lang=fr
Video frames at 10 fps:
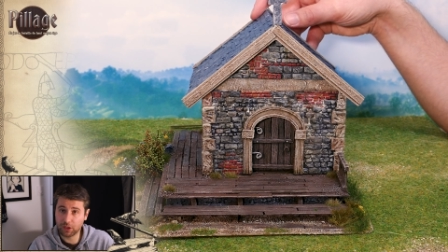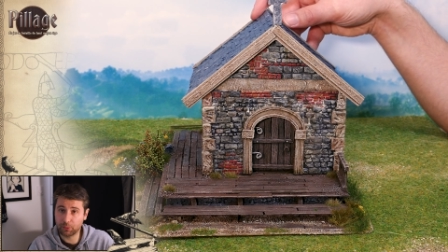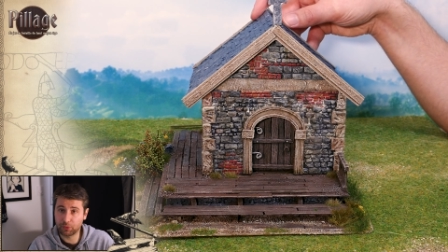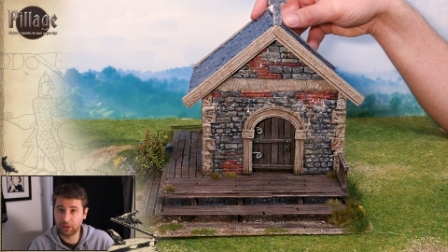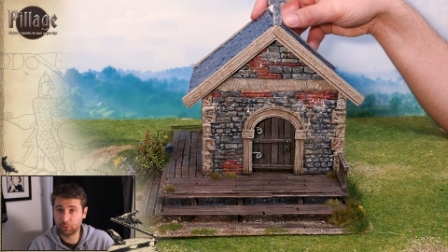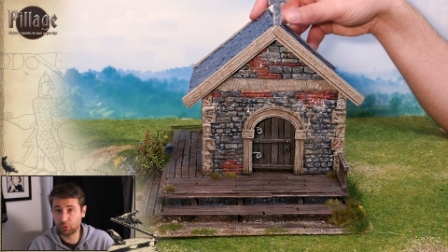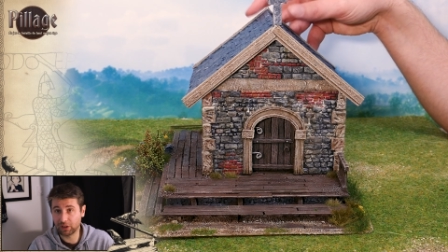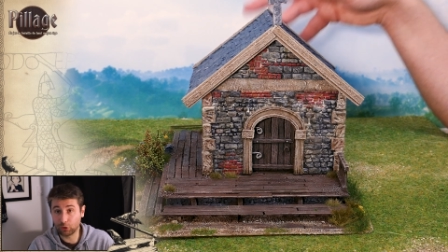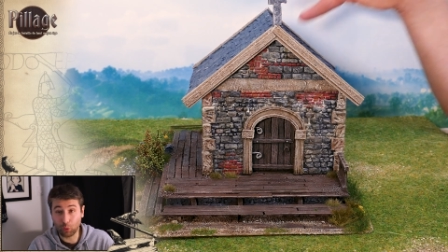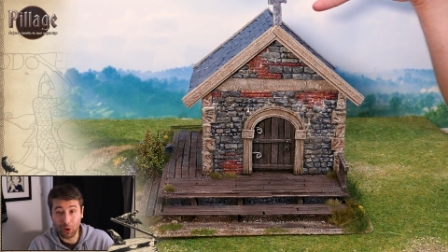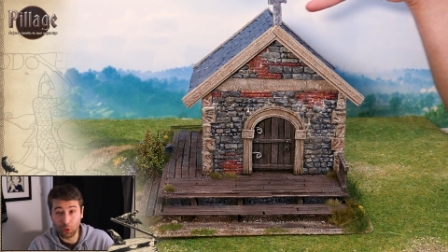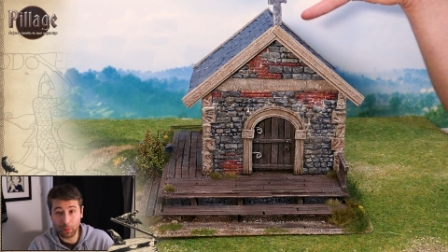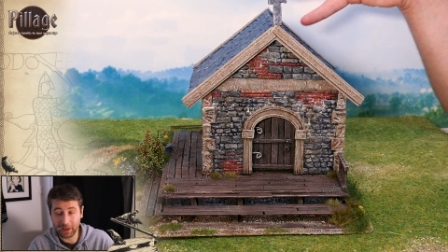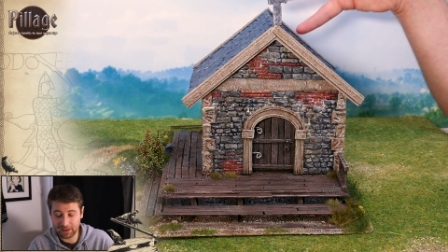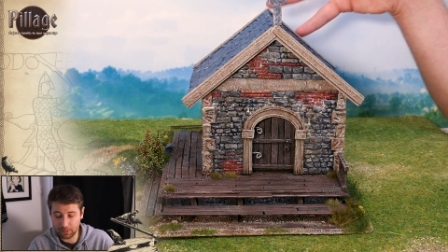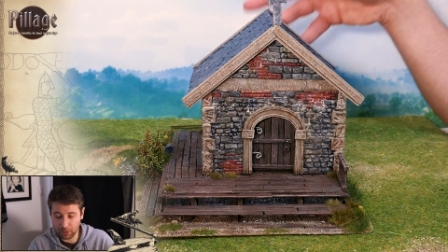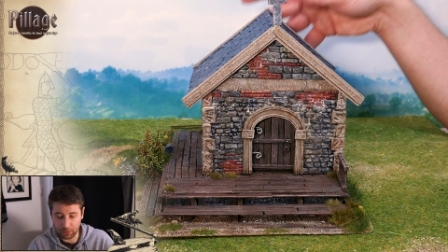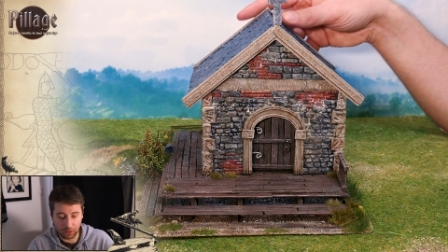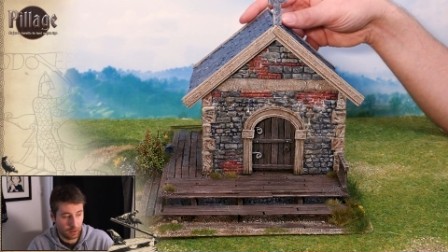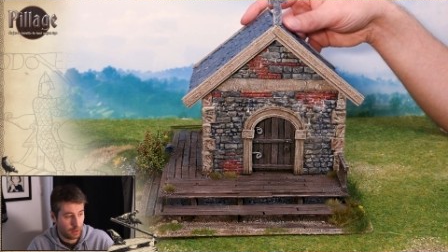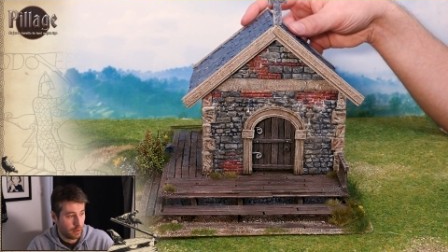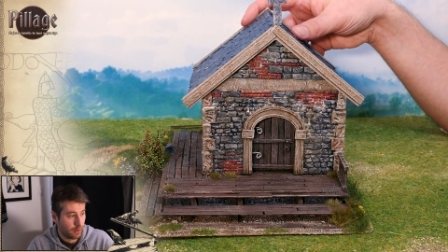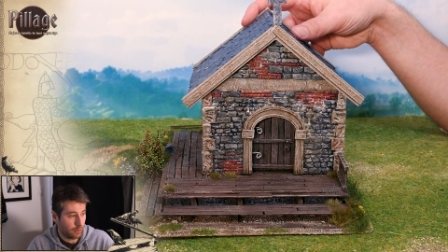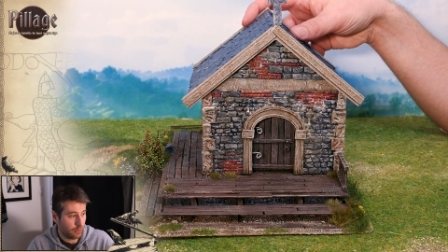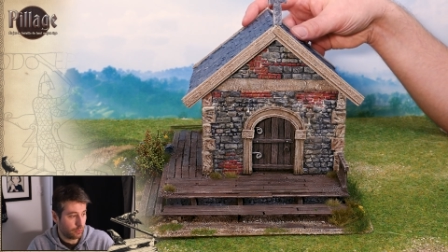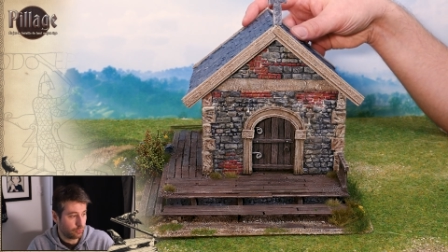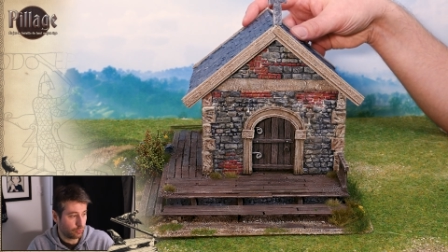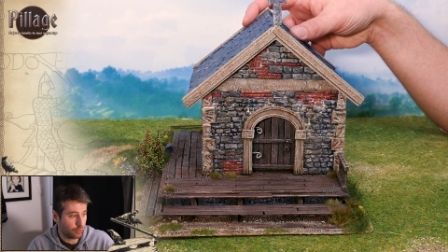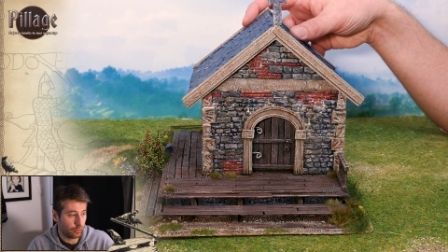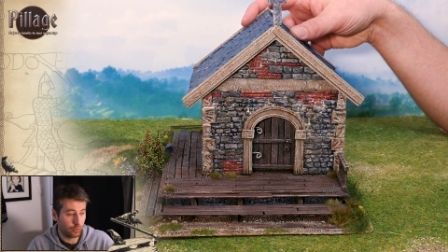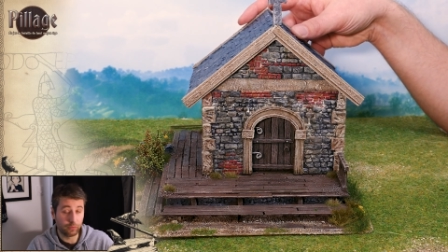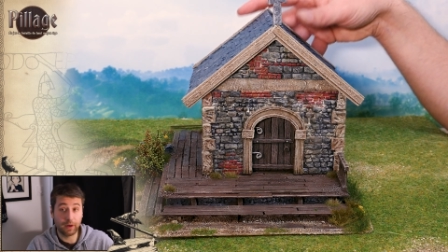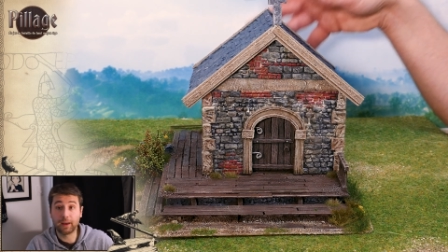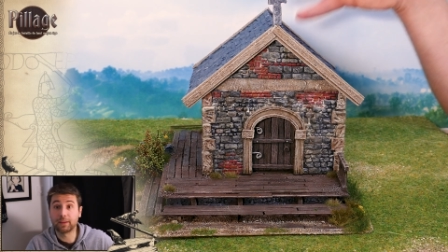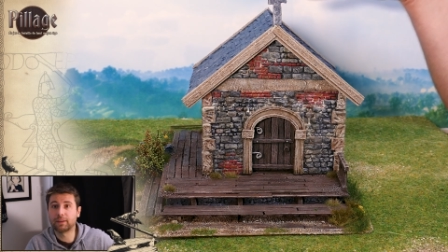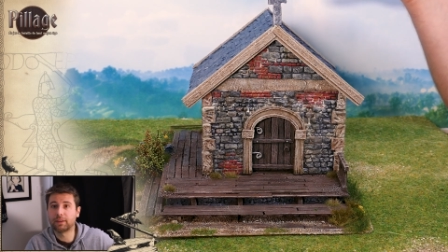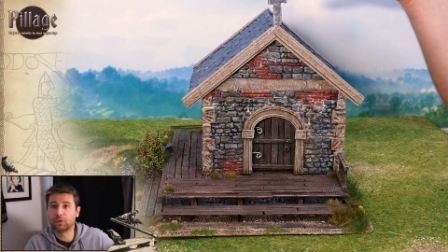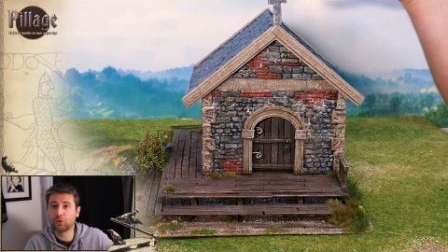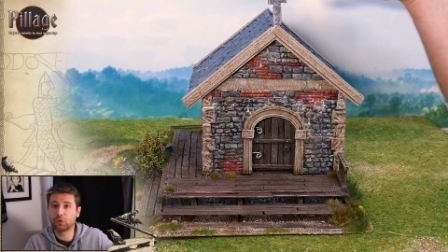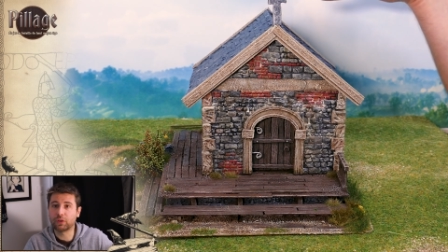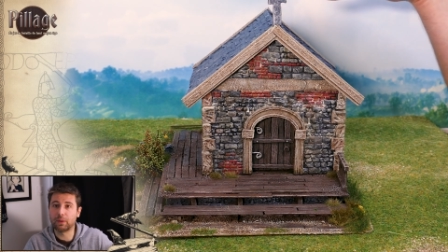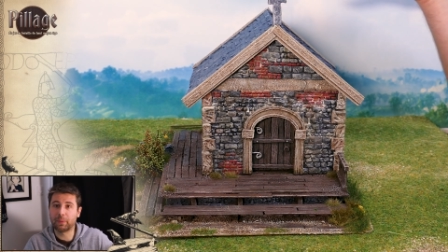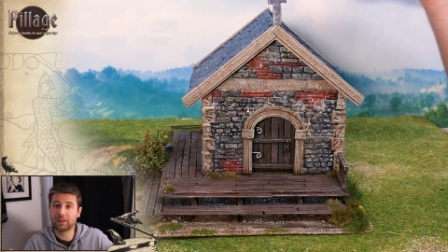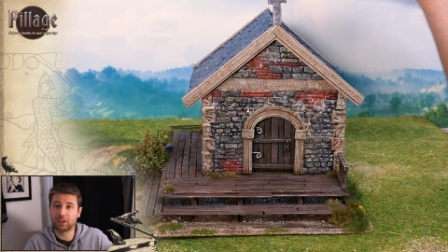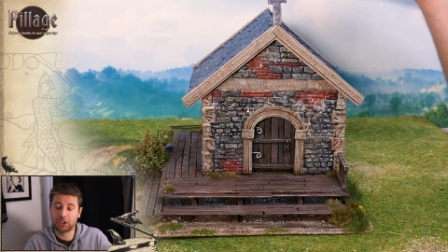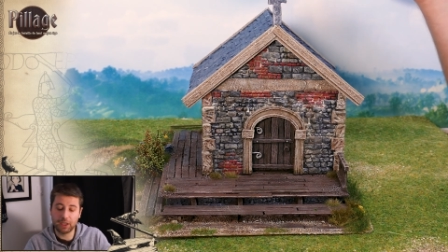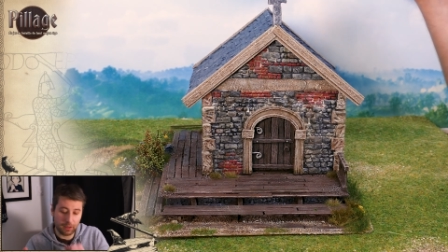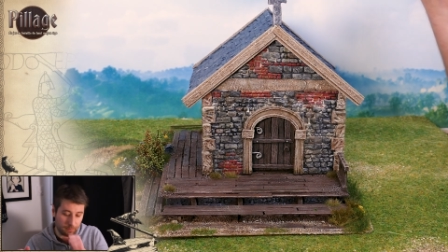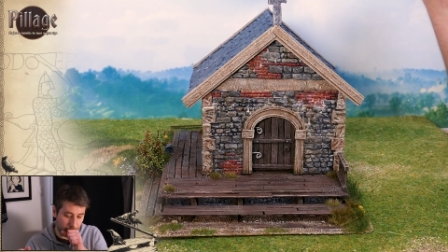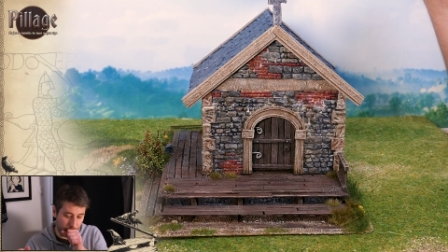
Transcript: ça, peut-être peut, -être, 3 euros maximum. donc voilà, c'est sûr que c'est pas très cher.